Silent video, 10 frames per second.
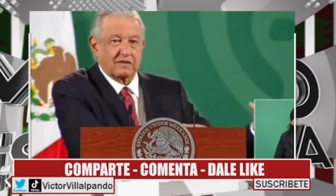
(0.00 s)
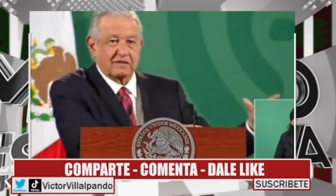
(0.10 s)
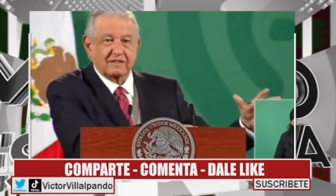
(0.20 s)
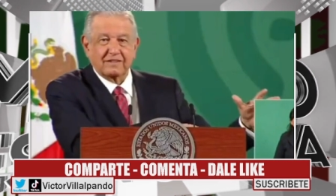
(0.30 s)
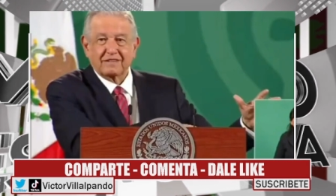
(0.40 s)

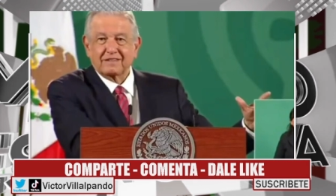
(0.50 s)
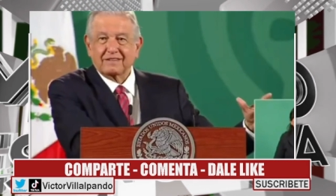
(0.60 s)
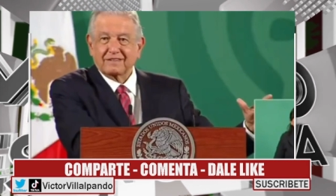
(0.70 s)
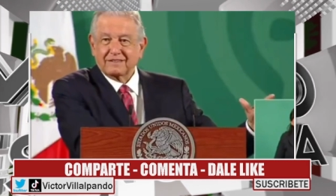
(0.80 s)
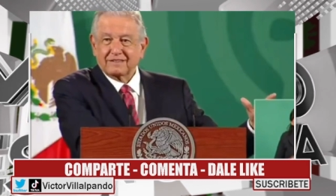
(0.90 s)
organizada,
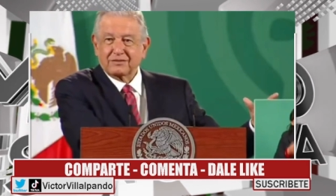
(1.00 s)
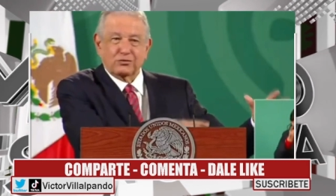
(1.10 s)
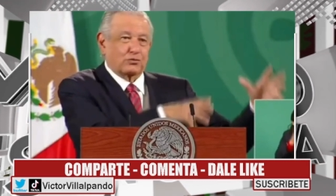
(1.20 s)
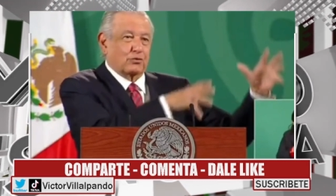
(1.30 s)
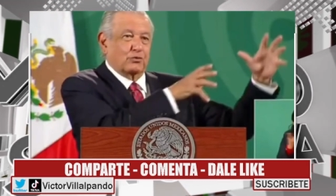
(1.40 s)

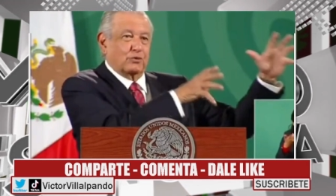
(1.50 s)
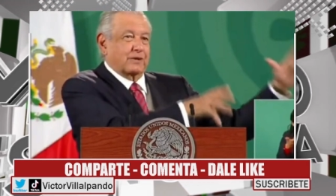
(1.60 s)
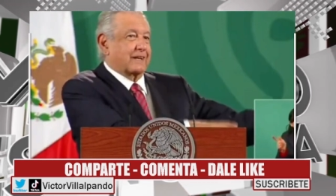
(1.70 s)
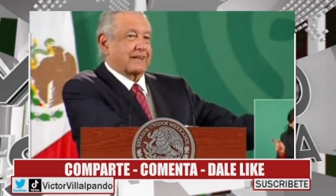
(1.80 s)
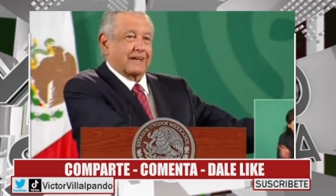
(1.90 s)
no
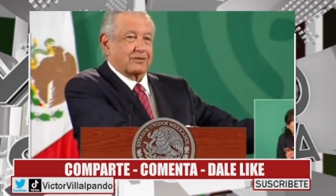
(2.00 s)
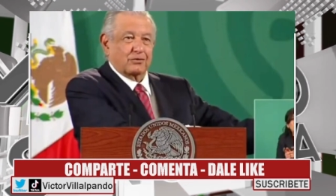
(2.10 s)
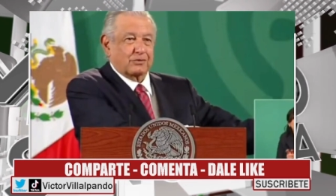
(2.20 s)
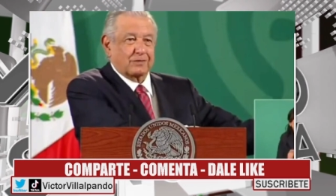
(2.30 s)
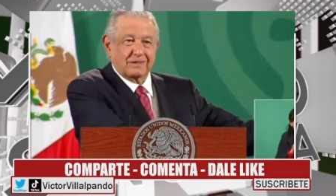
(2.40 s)
solo era el
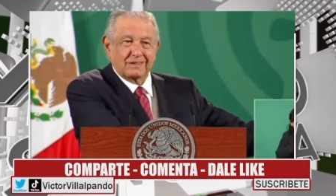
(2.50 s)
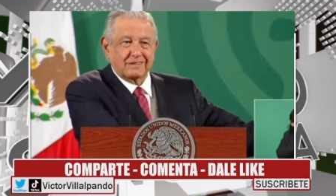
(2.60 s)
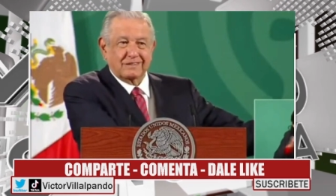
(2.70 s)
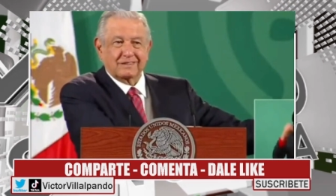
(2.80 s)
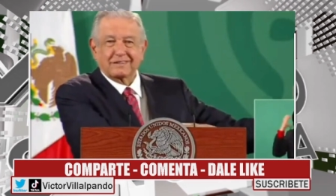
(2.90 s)
caso
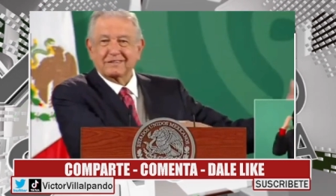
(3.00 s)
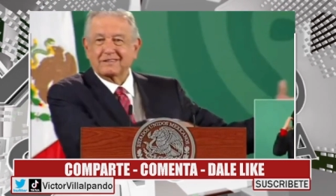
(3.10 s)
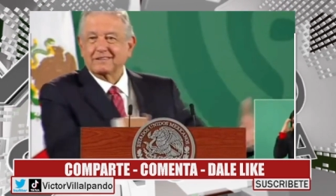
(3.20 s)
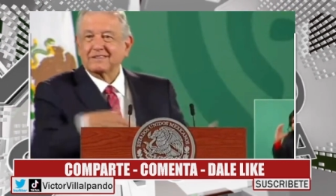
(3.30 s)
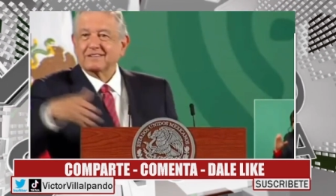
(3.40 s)
de
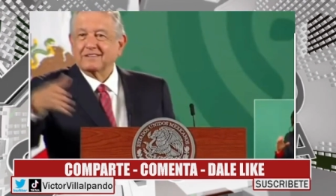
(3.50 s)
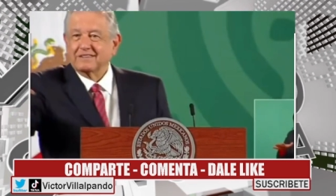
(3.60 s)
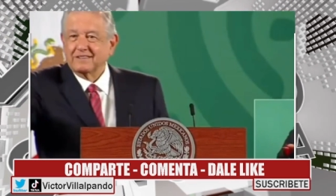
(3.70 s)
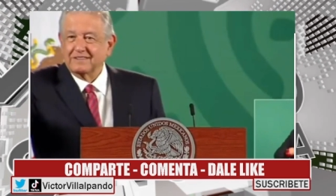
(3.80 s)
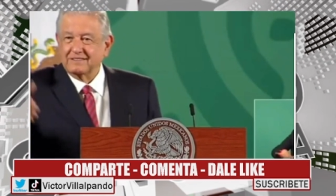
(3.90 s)

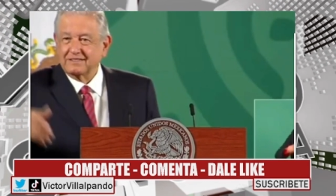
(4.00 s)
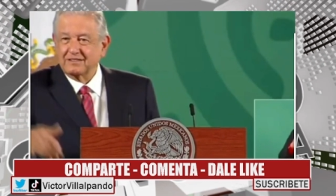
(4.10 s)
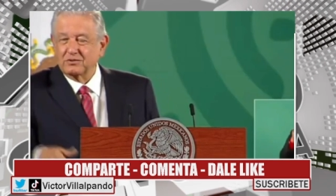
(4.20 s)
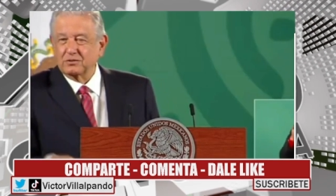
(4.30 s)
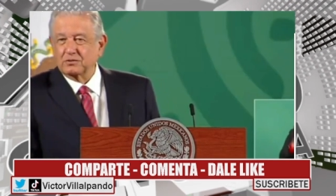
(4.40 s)
este
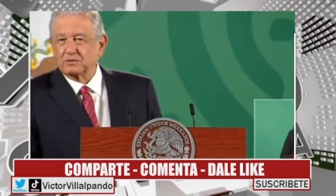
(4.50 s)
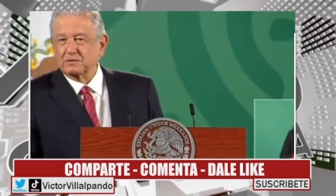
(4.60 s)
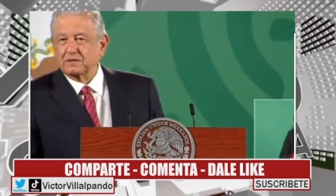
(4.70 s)
señor